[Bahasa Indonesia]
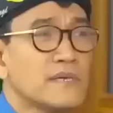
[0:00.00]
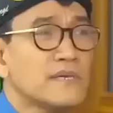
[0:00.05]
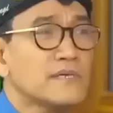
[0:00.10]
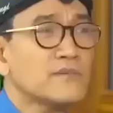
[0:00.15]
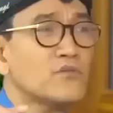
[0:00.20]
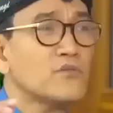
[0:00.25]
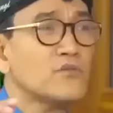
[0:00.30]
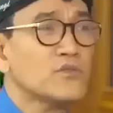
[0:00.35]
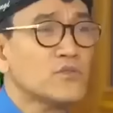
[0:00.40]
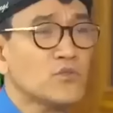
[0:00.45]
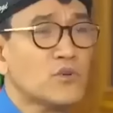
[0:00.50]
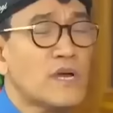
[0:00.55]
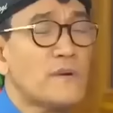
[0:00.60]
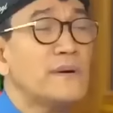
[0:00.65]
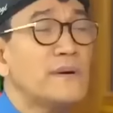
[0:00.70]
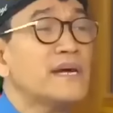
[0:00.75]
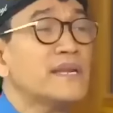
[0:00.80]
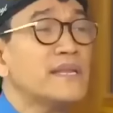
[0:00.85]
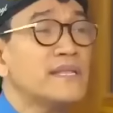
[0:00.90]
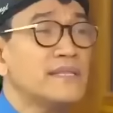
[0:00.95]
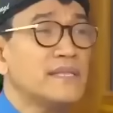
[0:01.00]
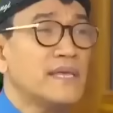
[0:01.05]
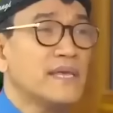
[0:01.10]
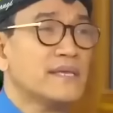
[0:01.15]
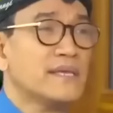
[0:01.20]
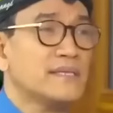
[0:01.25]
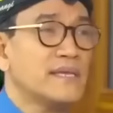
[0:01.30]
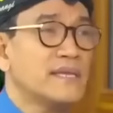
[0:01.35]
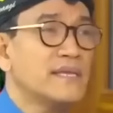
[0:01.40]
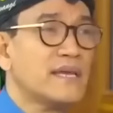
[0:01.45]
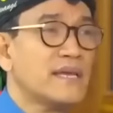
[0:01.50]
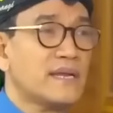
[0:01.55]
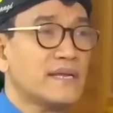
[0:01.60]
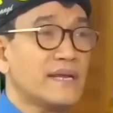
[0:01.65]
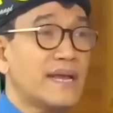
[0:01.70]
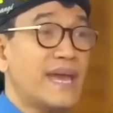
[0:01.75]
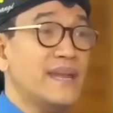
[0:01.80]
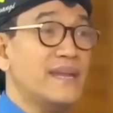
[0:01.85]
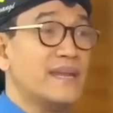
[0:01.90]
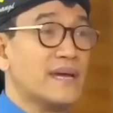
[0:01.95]
saya suka mengkritik jadi
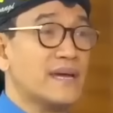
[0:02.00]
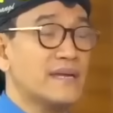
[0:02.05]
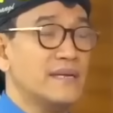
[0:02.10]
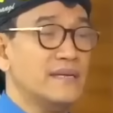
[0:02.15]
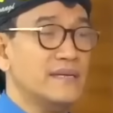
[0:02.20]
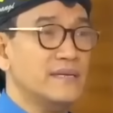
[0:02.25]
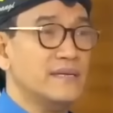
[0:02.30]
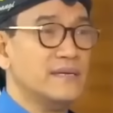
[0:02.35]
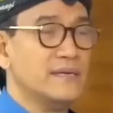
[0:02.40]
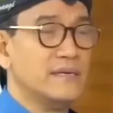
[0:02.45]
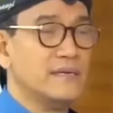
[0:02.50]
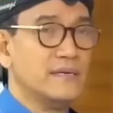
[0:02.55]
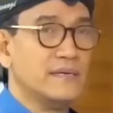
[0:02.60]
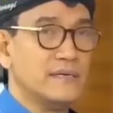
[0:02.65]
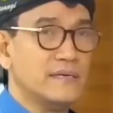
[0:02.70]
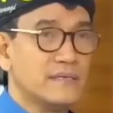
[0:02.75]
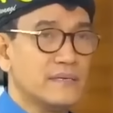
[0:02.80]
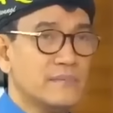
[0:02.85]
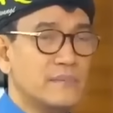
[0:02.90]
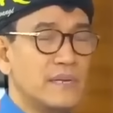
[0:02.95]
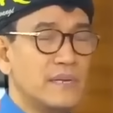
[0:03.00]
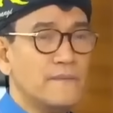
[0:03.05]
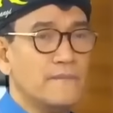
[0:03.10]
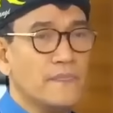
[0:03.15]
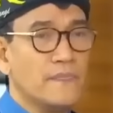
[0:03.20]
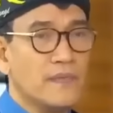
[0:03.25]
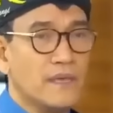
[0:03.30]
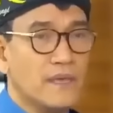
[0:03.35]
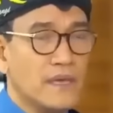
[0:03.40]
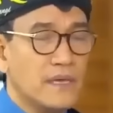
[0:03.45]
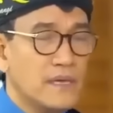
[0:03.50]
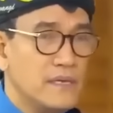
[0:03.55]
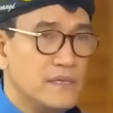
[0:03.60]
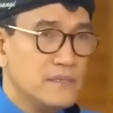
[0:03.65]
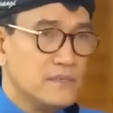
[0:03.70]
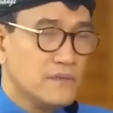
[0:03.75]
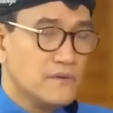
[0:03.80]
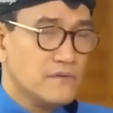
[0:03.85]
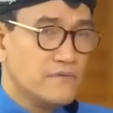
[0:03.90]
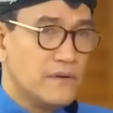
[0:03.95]
nggak enak kan bilang ini
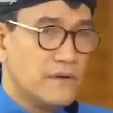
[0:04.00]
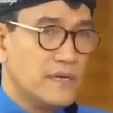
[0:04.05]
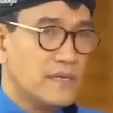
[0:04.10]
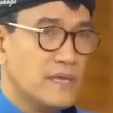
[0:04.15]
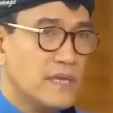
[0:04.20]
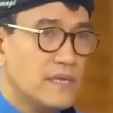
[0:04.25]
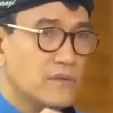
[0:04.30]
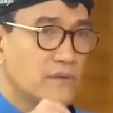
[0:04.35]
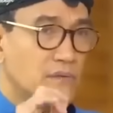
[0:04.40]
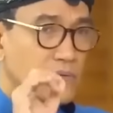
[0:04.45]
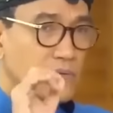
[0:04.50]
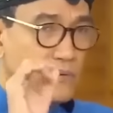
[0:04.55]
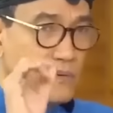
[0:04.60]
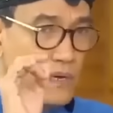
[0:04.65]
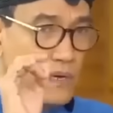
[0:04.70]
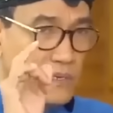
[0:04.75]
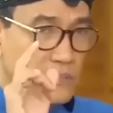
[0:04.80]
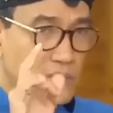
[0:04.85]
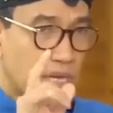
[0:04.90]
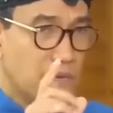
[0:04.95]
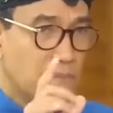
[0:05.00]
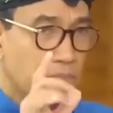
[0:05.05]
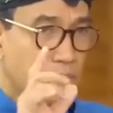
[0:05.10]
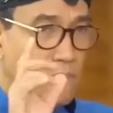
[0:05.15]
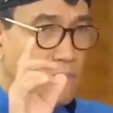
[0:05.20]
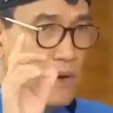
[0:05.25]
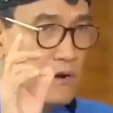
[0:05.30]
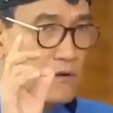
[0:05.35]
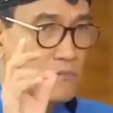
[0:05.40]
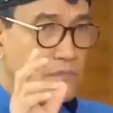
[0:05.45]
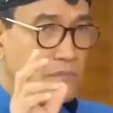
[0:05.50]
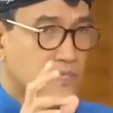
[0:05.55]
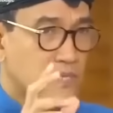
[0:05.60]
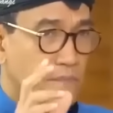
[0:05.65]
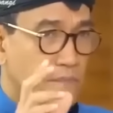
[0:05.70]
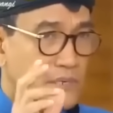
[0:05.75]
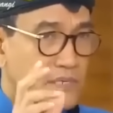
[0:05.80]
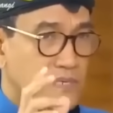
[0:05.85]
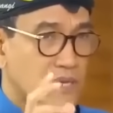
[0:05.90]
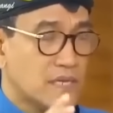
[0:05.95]
surveinya itu saya baru
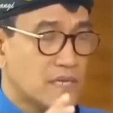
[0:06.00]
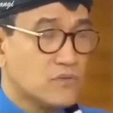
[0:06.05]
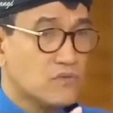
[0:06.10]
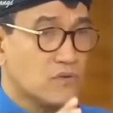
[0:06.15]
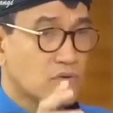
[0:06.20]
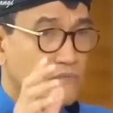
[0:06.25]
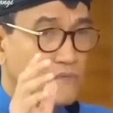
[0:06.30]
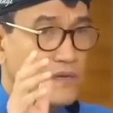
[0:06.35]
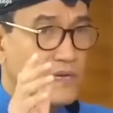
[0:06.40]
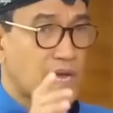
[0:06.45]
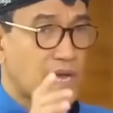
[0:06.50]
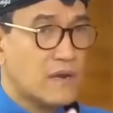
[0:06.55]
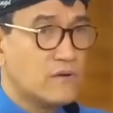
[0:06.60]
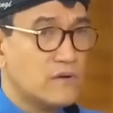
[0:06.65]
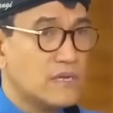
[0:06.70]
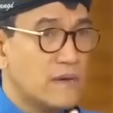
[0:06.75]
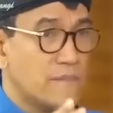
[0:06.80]
bisa percaya survei kalau